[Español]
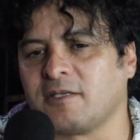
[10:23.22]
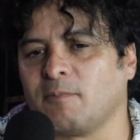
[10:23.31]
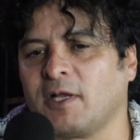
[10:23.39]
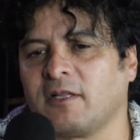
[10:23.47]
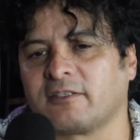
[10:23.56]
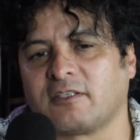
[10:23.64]

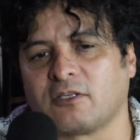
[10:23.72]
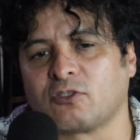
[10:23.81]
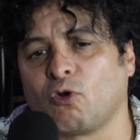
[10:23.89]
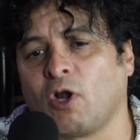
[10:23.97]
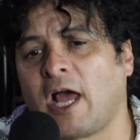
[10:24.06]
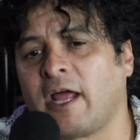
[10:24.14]
semana
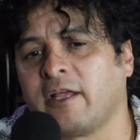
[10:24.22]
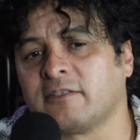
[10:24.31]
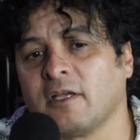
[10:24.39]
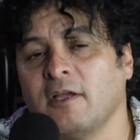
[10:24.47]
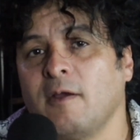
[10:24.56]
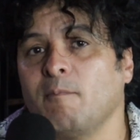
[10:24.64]

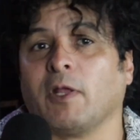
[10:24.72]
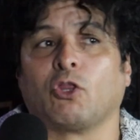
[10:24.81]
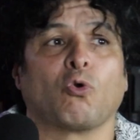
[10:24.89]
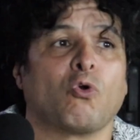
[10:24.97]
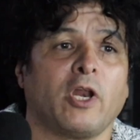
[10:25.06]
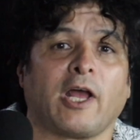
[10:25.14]
extraescolares, me
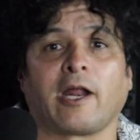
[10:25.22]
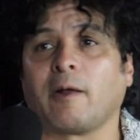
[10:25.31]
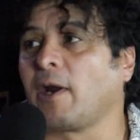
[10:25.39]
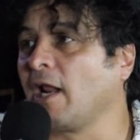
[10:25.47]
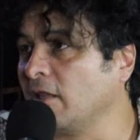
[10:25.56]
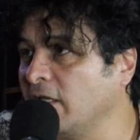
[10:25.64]
tocó ir a
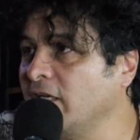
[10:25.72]
grabar el